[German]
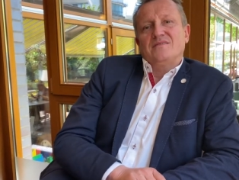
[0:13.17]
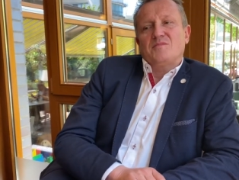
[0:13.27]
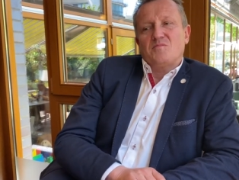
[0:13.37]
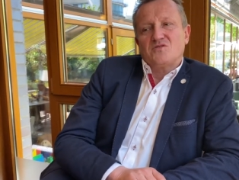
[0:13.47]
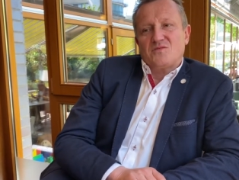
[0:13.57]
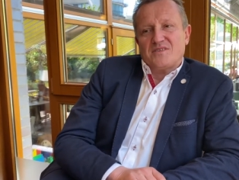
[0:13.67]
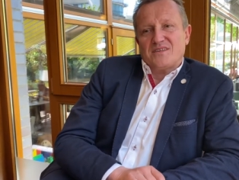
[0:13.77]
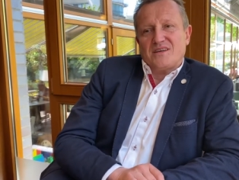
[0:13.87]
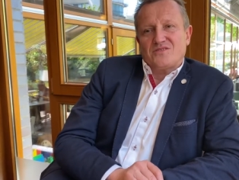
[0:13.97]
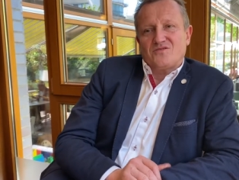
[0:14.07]
Man muss auch mal
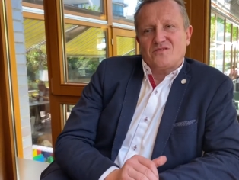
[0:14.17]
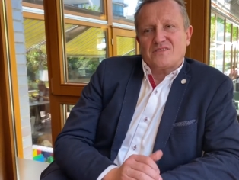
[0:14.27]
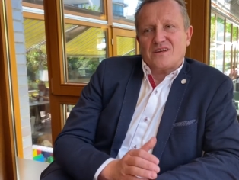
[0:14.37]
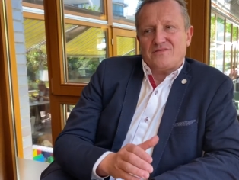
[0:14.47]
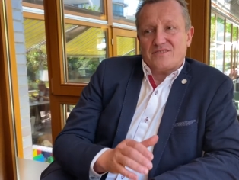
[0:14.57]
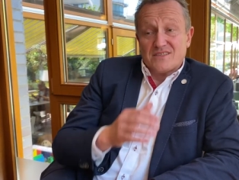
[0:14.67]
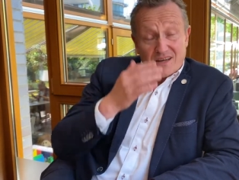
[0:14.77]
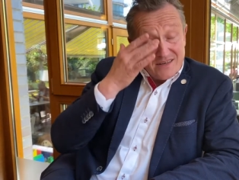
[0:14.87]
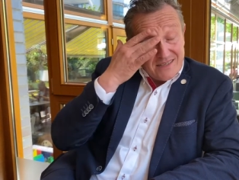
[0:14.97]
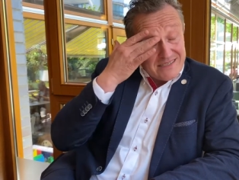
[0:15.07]
sagen, so ein
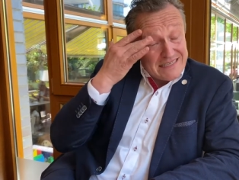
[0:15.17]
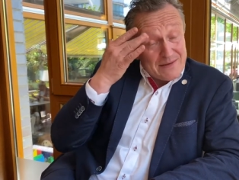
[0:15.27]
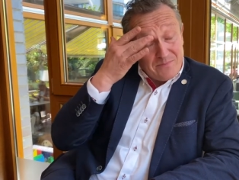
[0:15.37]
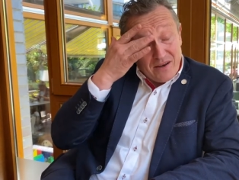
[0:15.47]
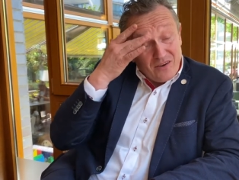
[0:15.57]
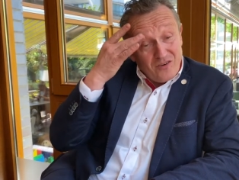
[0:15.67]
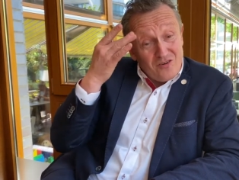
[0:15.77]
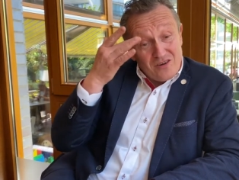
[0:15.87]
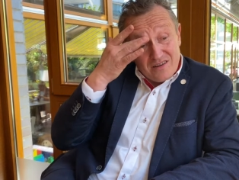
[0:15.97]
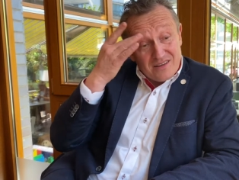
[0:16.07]
Kaffeesahne, das lebt man
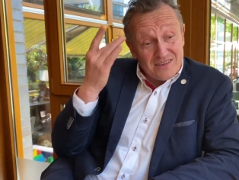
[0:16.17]
auch.